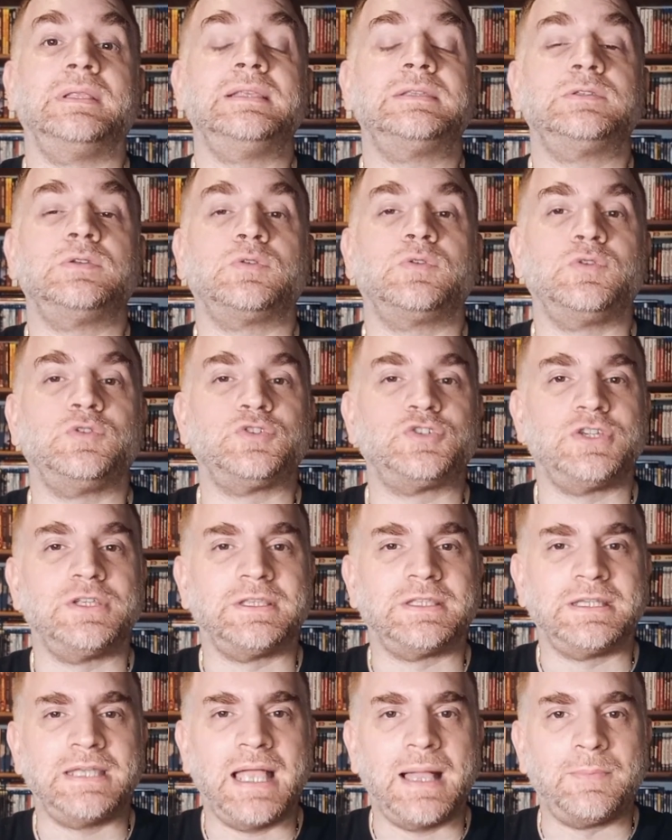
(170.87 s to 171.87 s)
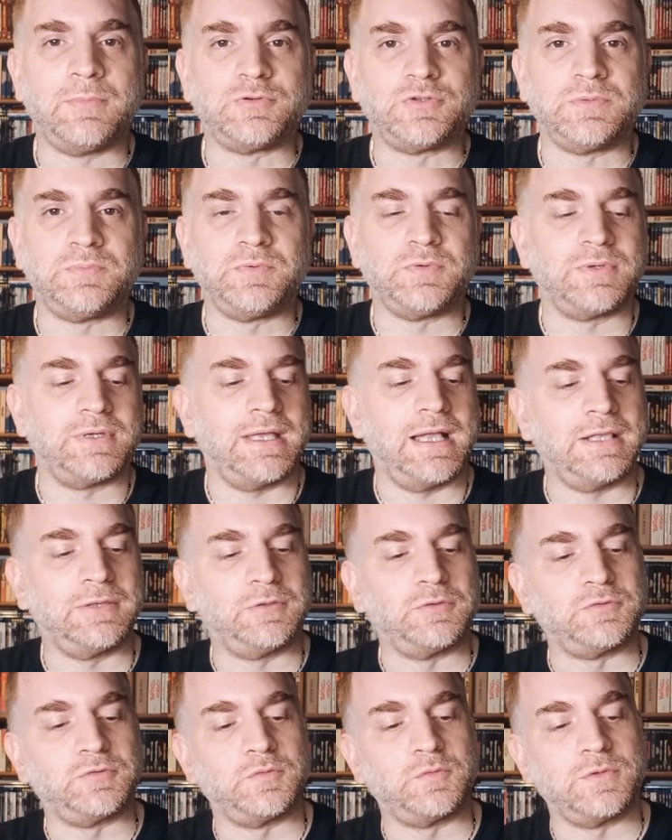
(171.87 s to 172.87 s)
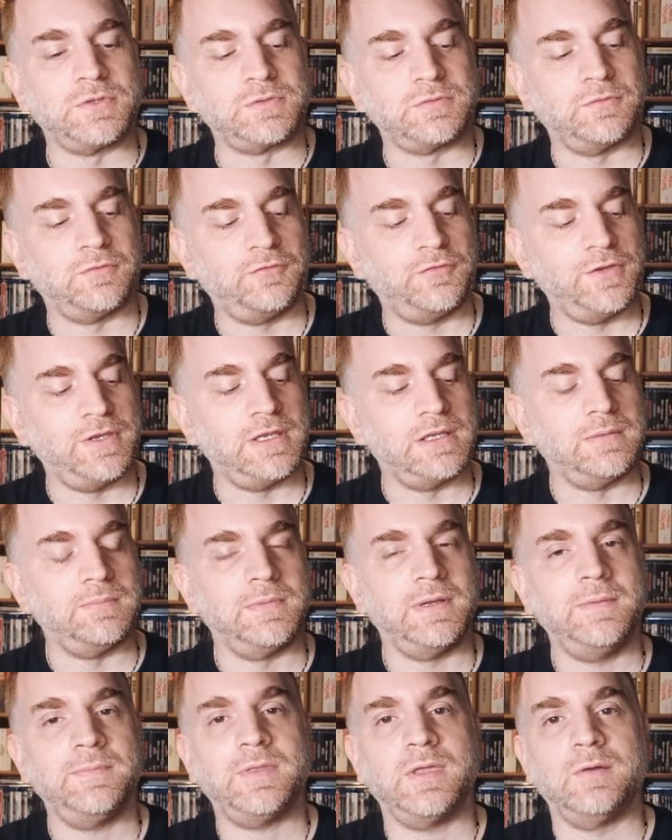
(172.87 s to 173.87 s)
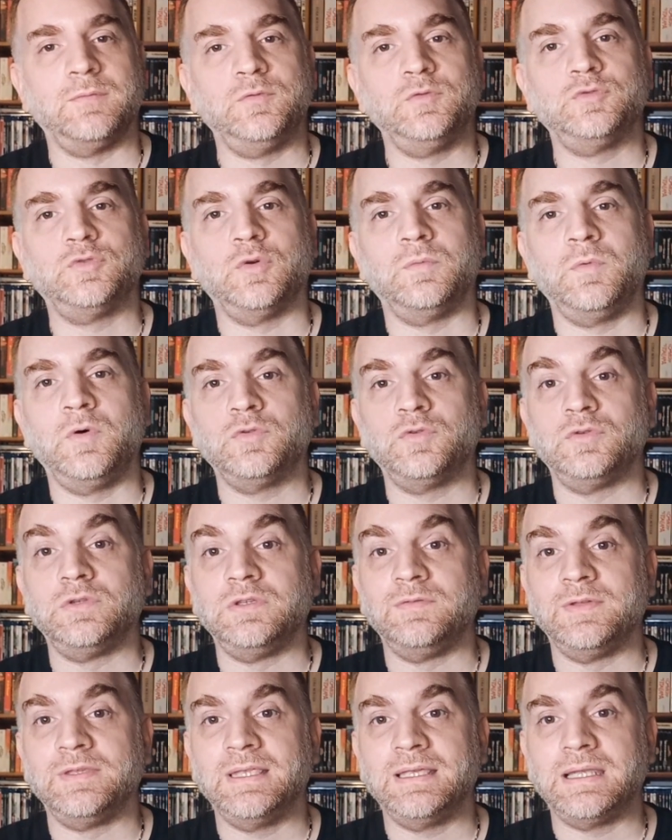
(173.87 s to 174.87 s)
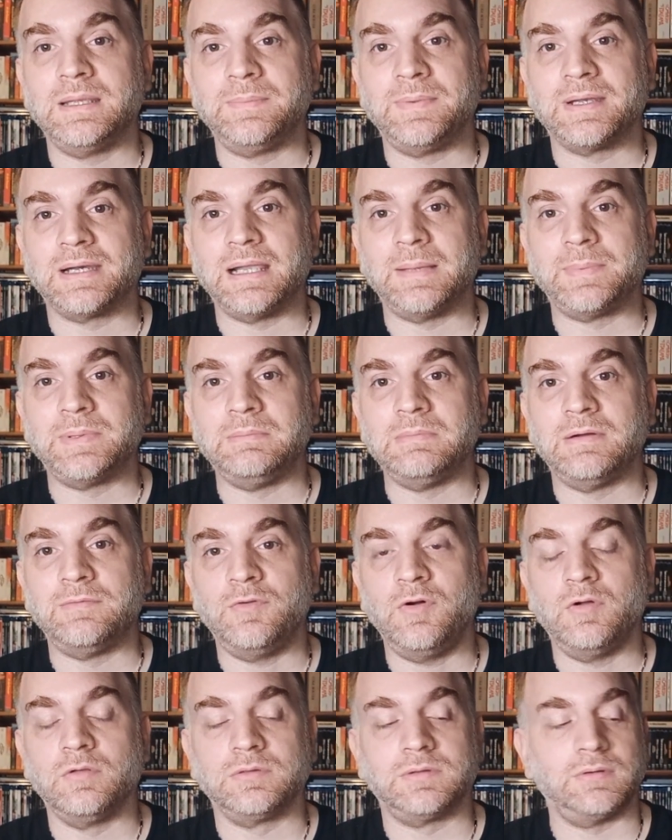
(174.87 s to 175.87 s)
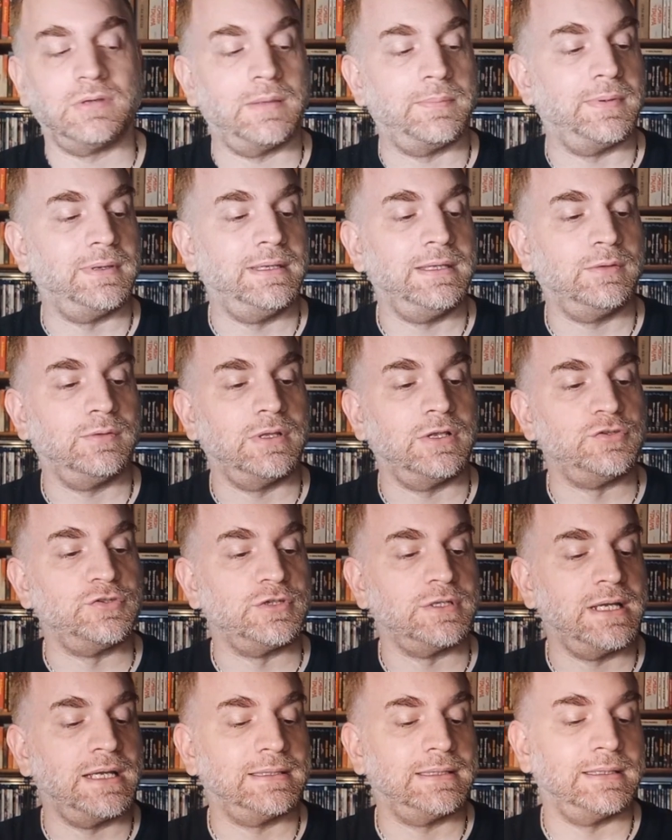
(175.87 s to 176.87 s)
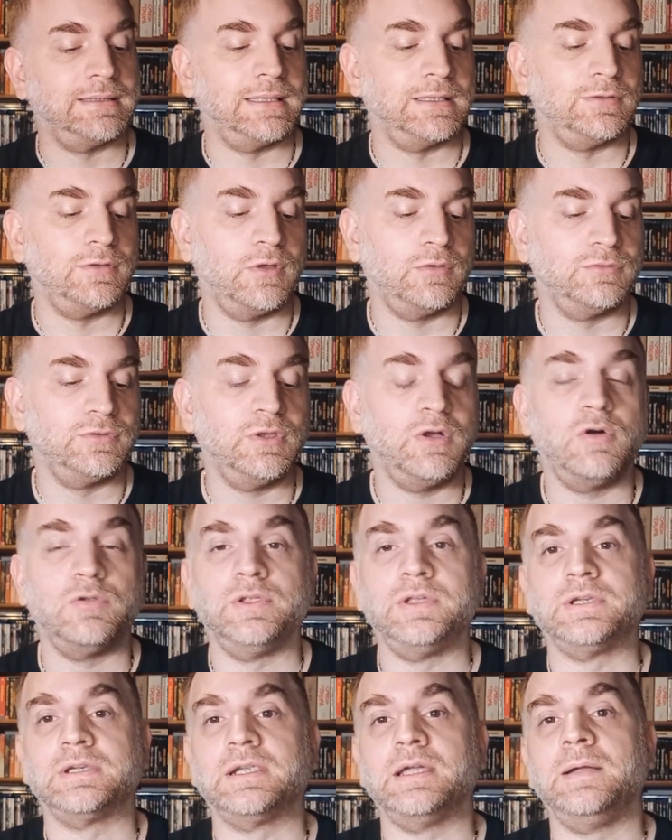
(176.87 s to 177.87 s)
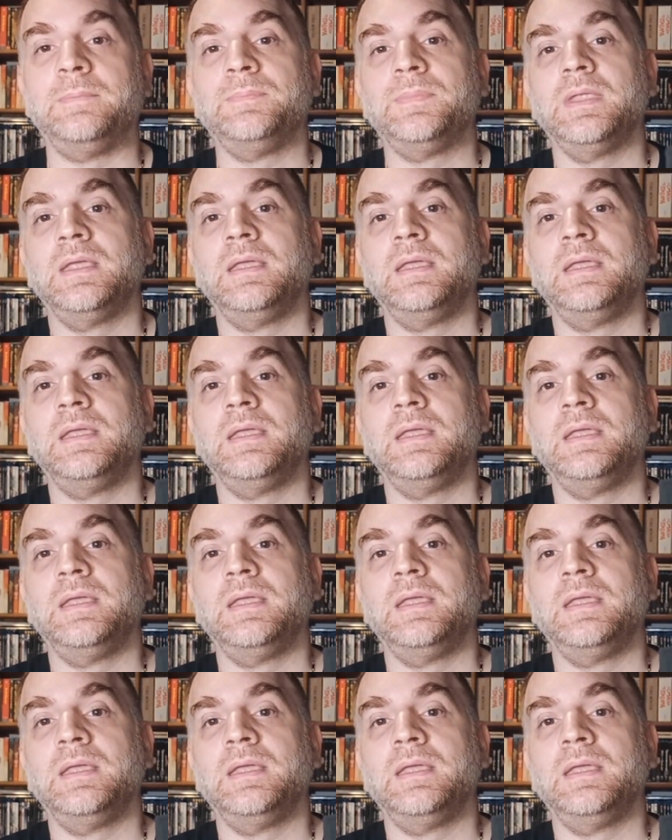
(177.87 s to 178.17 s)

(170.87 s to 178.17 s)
Adesso concentriamoci più che altro su questo film, che ho avuto modo di vedere per la prima volta, una pellicola girata da Don Dollar